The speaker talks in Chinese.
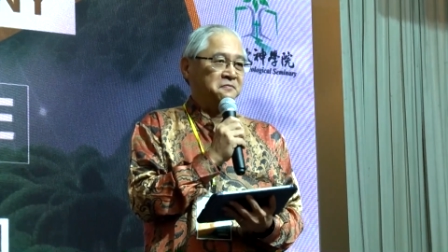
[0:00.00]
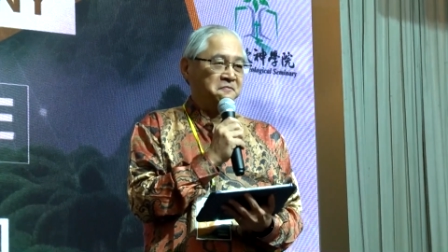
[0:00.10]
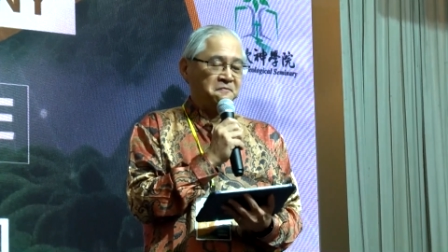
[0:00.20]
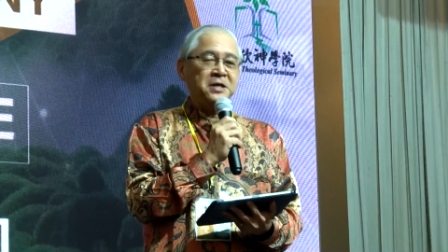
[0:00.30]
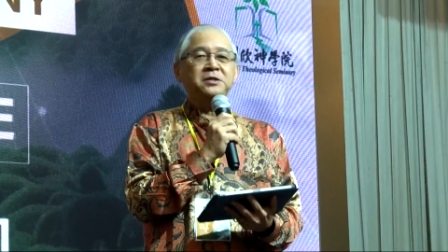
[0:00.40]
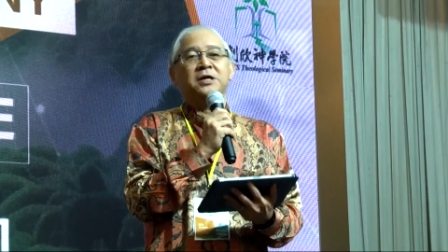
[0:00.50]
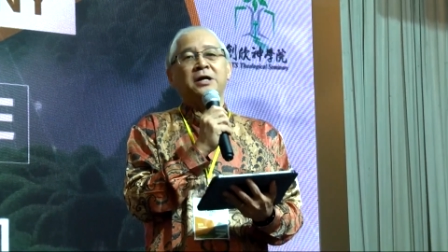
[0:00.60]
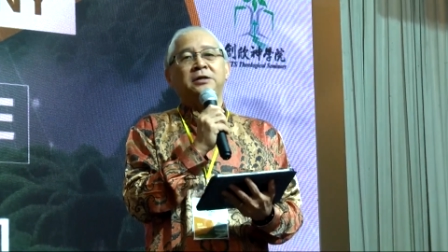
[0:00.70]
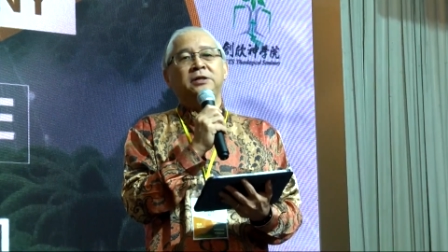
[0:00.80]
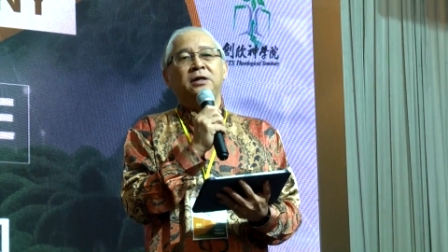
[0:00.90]
非常
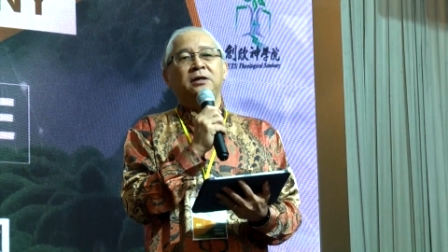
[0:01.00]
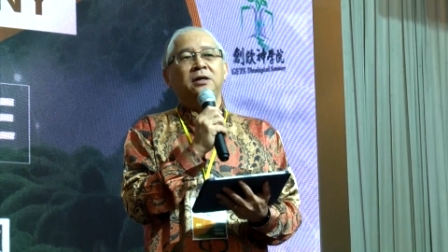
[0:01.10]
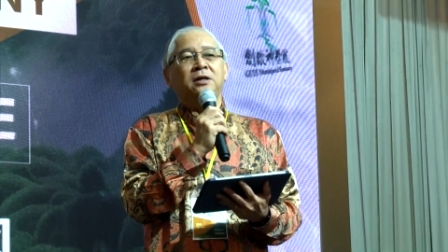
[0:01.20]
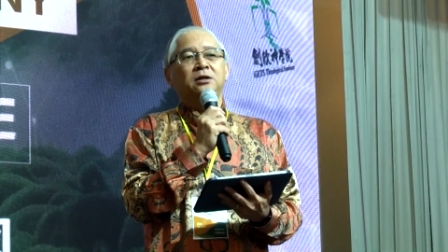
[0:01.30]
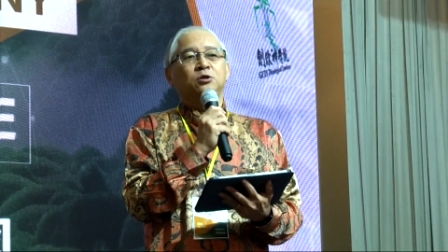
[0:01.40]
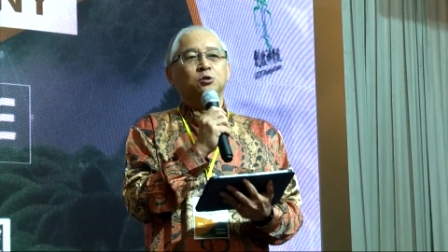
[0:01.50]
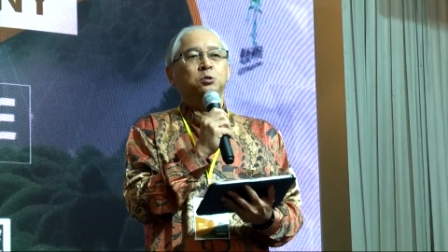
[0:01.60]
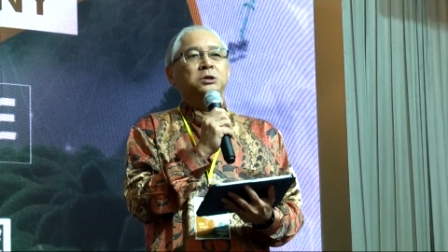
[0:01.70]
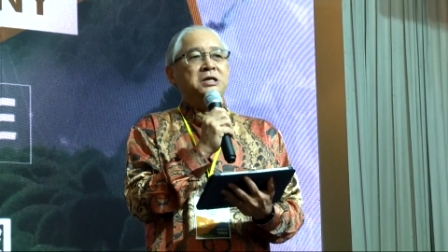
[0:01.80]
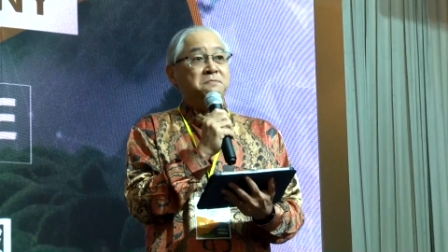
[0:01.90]
的出
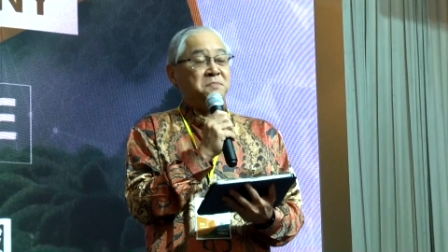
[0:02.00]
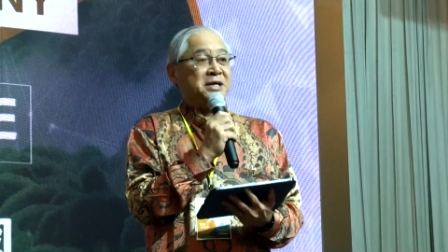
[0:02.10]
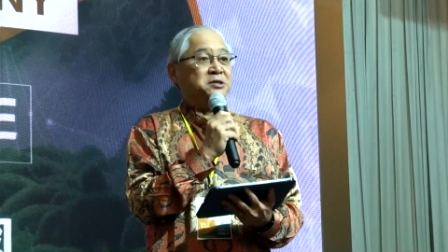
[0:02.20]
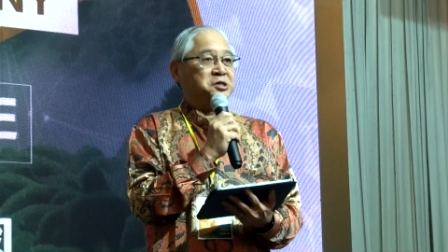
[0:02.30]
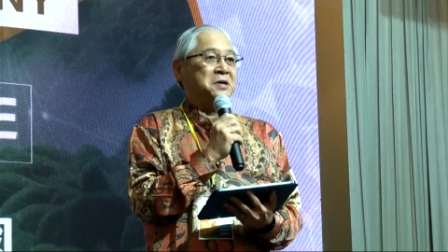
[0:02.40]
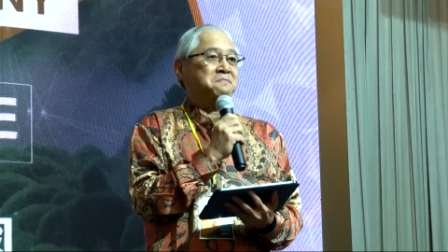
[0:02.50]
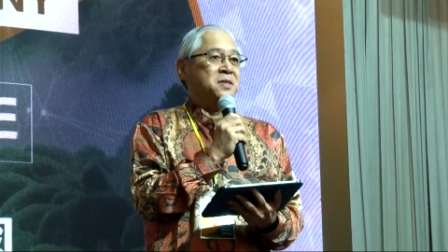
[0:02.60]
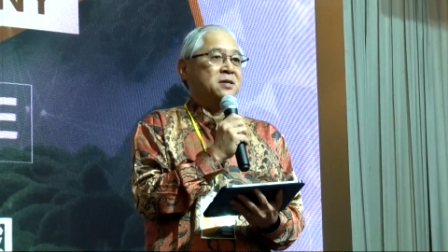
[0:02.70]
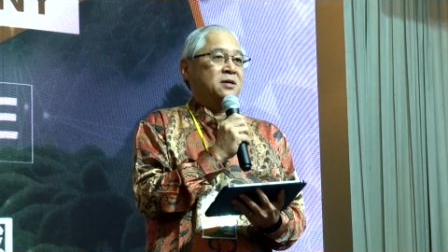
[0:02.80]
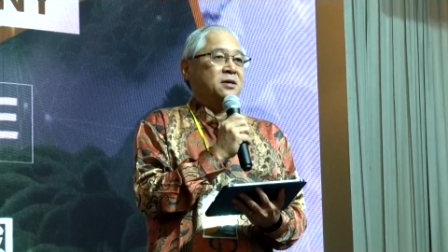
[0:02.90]
力摆上，
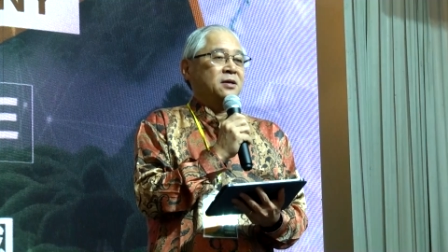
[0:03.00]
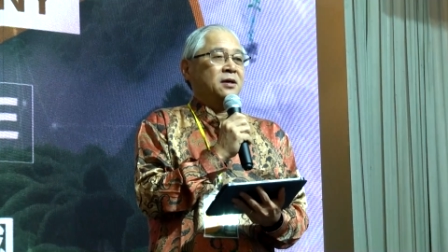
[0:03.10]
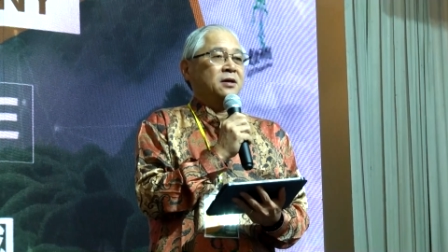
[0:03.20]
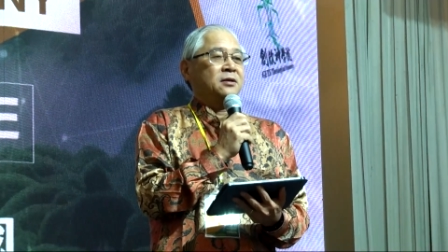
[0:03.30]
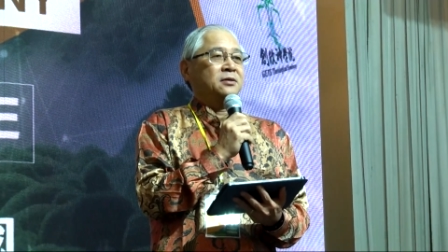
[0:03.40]
啊。